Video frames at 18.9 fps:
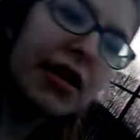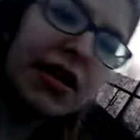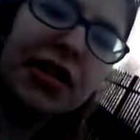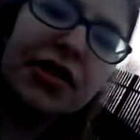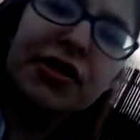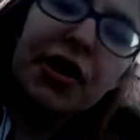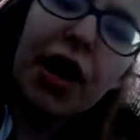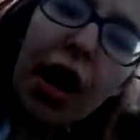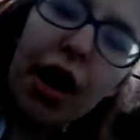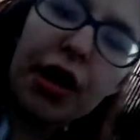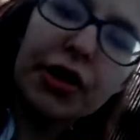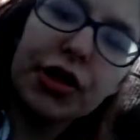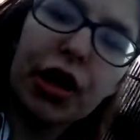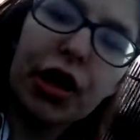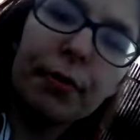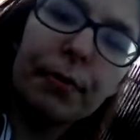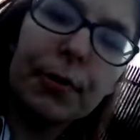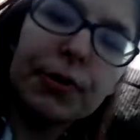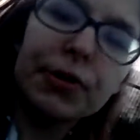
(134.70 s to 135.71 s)
że coś,
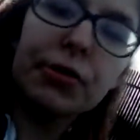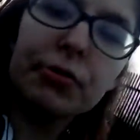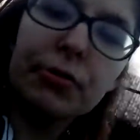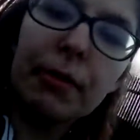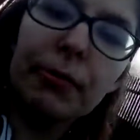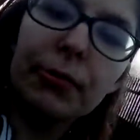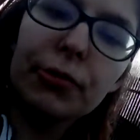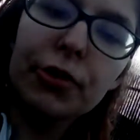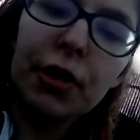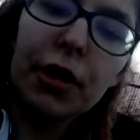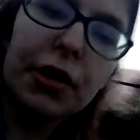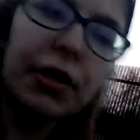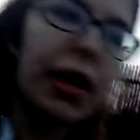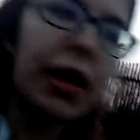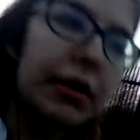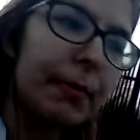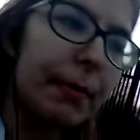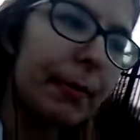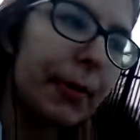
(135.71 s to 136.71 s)
po prostu mam dużo
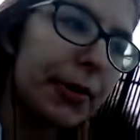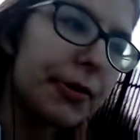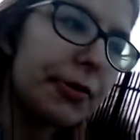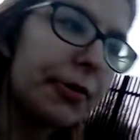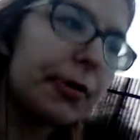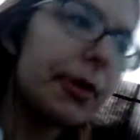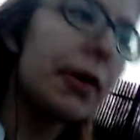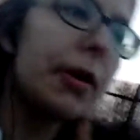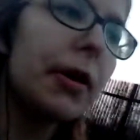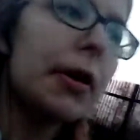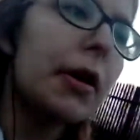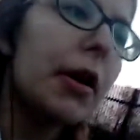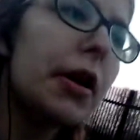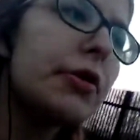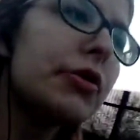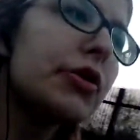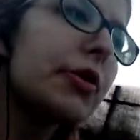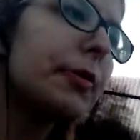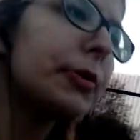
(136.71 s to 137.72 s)
idoli po prostu i
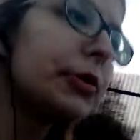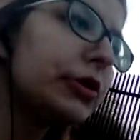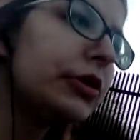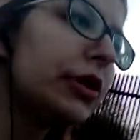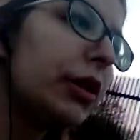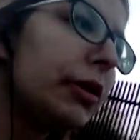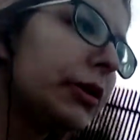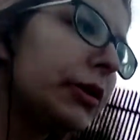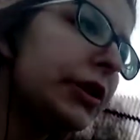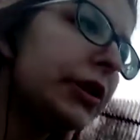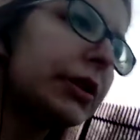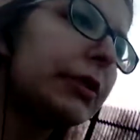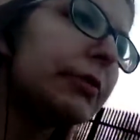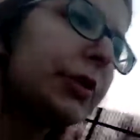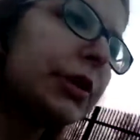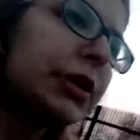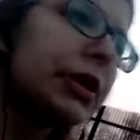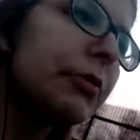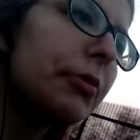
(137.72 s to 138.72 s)
dużo po prostu nie się z tym
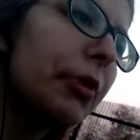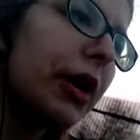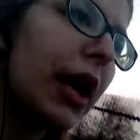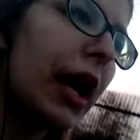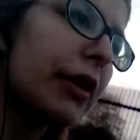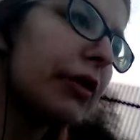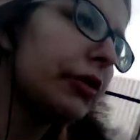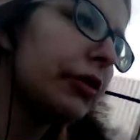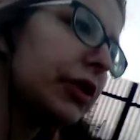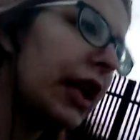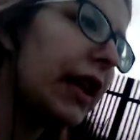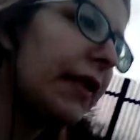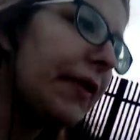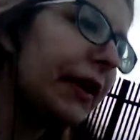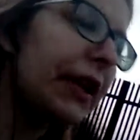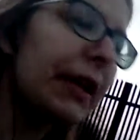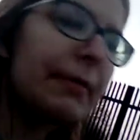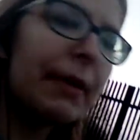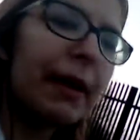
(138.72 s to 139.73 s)
wszystkim ogarnąć. Ale tak
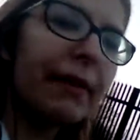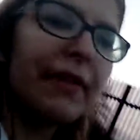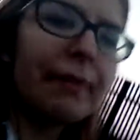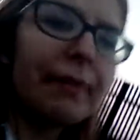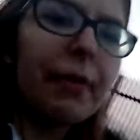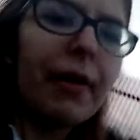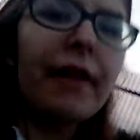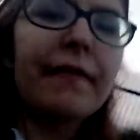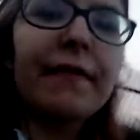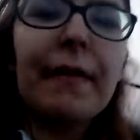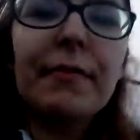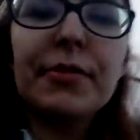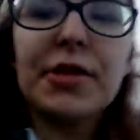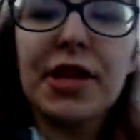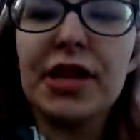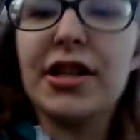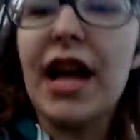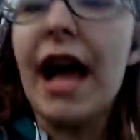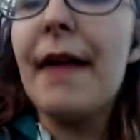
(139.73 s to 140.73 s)
naprawdę powiem Wam
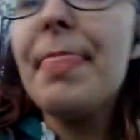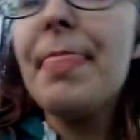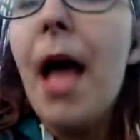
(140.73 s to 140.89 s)
szczerze,